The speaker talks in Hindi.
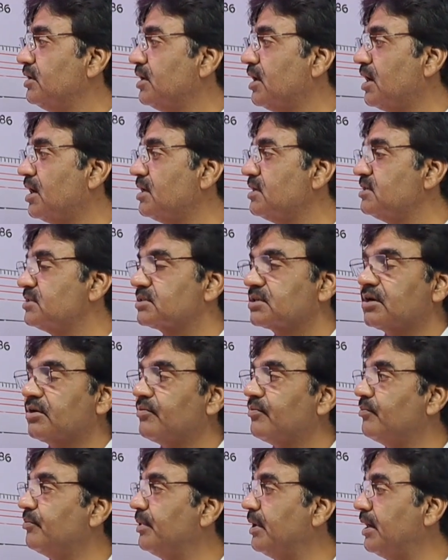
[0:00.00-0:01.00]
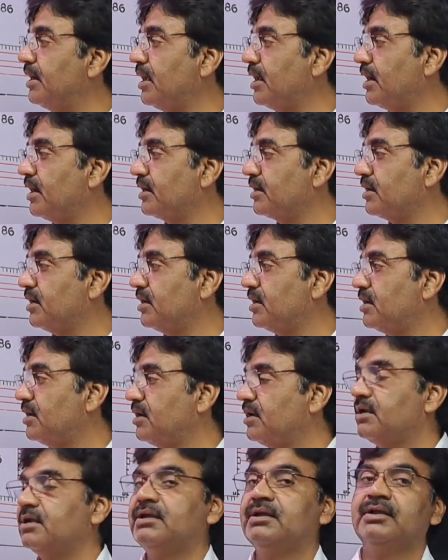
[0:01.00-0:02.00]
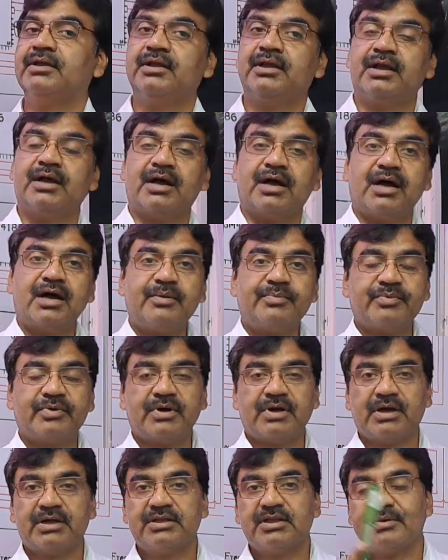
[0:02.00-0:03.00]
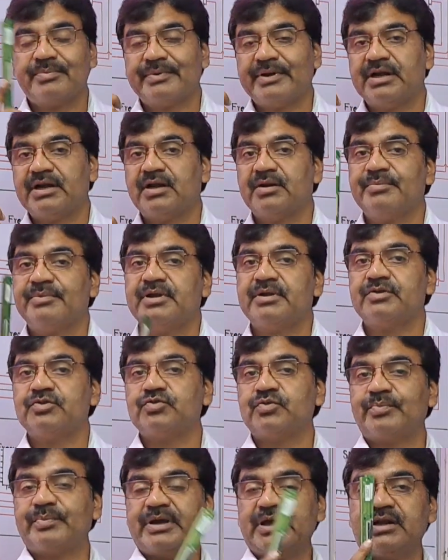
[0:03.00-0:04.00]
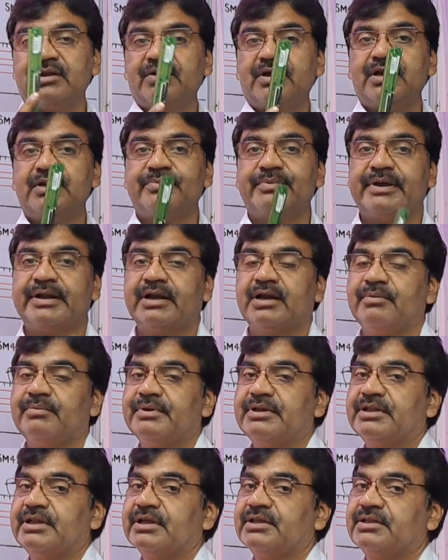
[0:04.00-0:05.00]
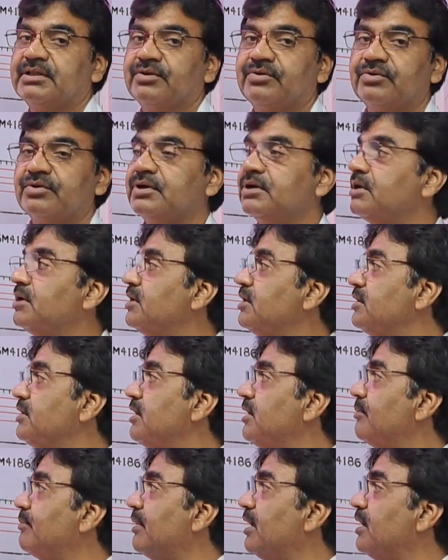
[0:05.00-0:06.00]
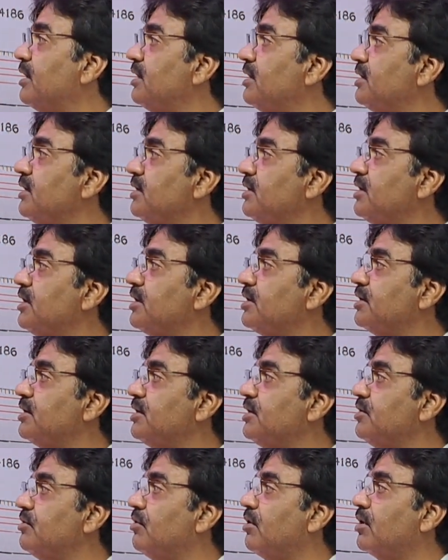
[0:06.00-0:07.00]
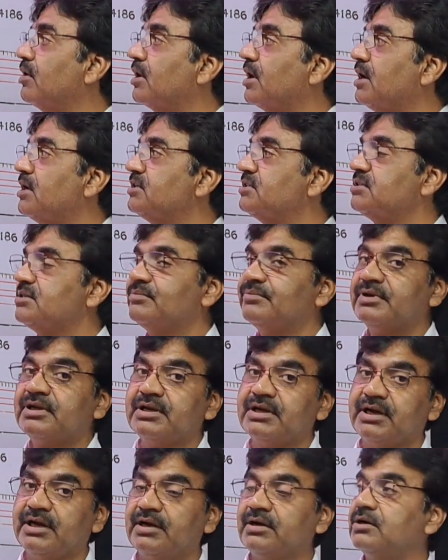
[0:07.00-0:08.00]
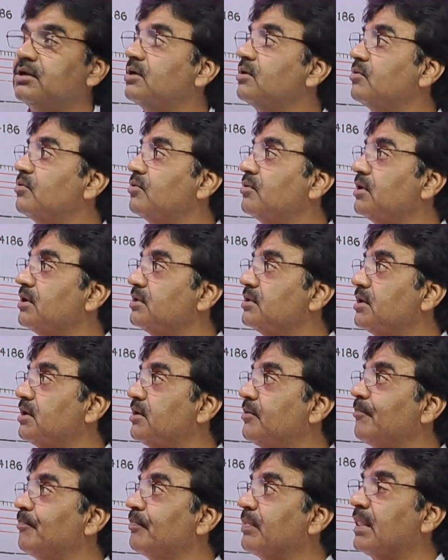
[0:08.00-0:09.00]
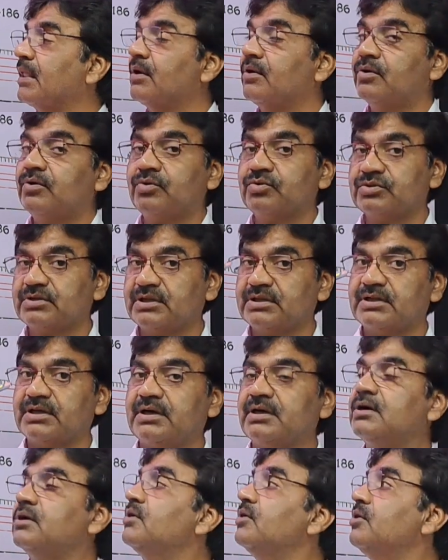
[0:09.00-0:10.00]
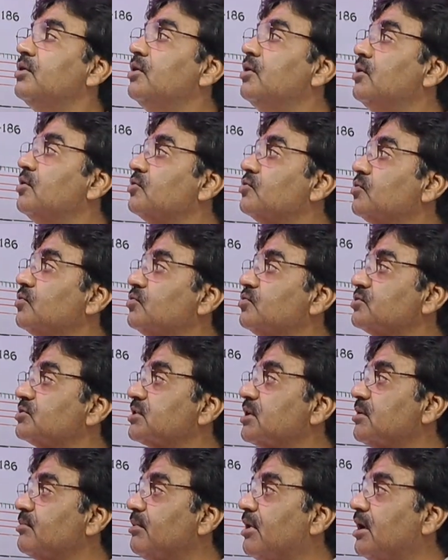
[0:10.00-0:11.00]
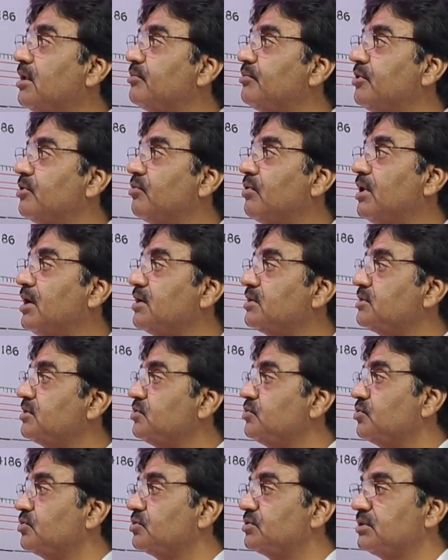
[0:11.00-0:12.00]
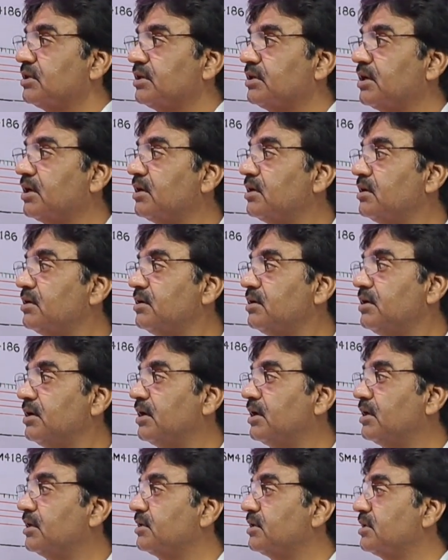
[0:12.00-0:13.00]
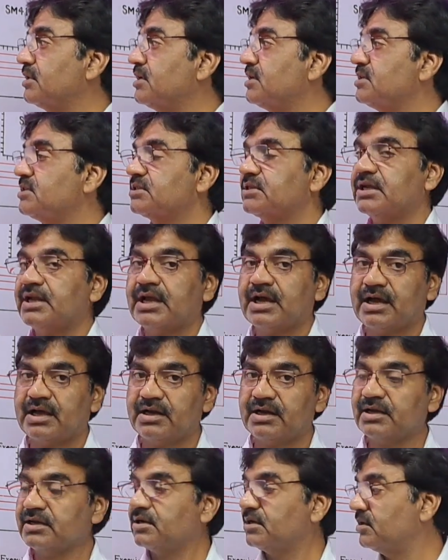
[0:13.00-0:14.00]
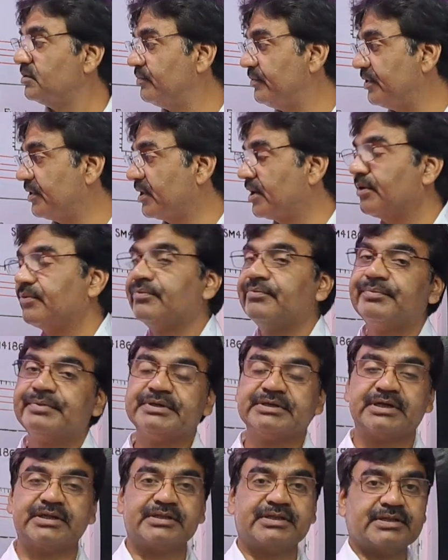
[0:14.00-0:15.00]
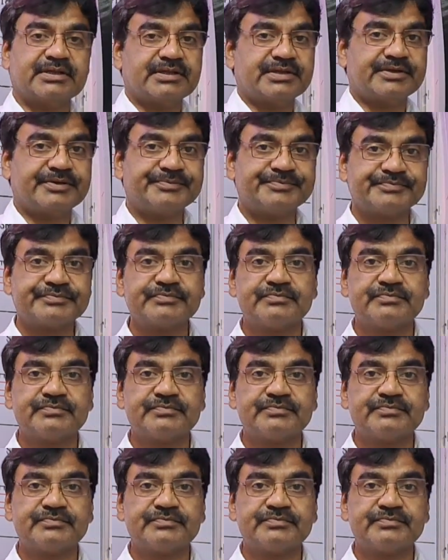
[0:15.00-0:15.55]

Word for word: यहाँ इस कफ में डायरेक्ट आ रहा है आप अदर पैनल में जो पहले वाले पैनल में देखते होंगे ये पहले एक टीकॉन आईसी में इंटर होना था होता था तो उसके बाद फिर वहाँ से जो सिग्नल निकलते थे इसके अलग फिर कफ में जाता था